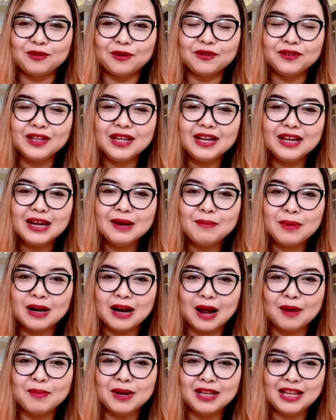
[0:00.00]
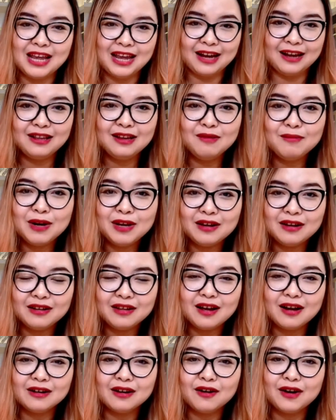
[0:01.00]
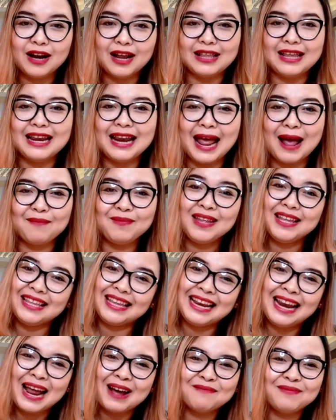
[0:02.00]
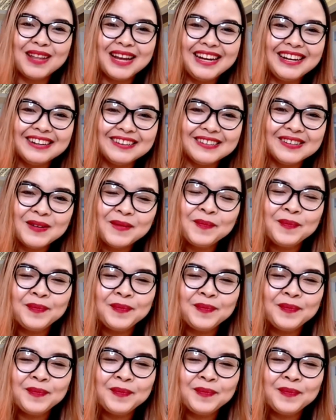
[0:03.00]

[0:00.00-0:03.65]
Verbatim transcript: tự nhiên cái mình lại mình chè cái chứng minh nhân dân đó nè chị làm gì chị làm đi được